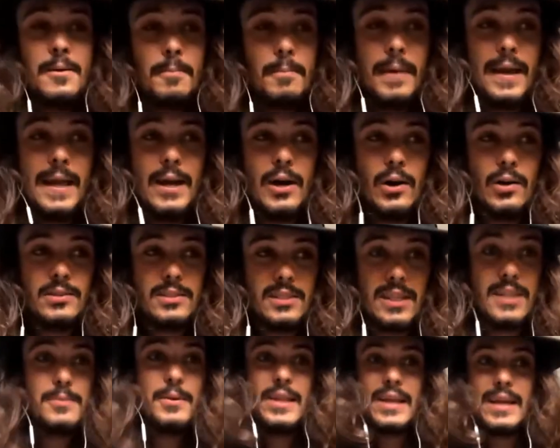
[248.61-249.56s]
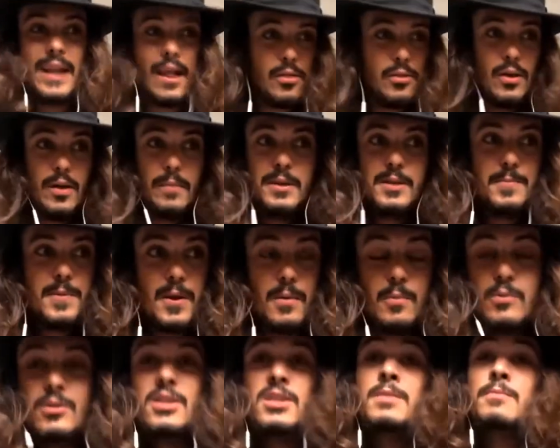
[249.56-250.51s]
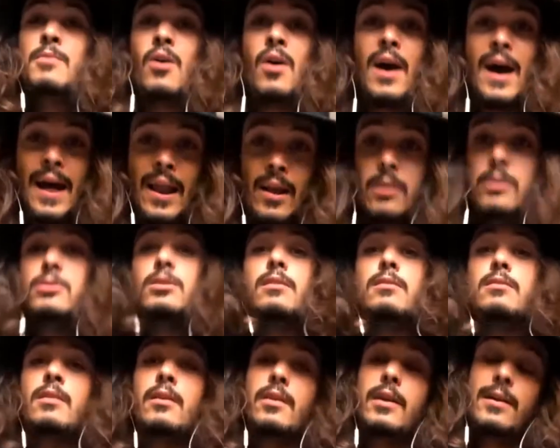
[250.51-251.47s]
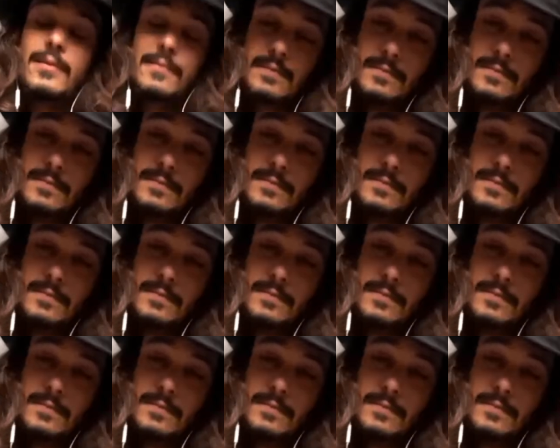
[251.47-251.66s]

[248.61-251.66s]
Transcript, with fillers: pero sí, sí que es verdad que la ciudad me inspiró muchísimo a lo que estoy haciendo ahora.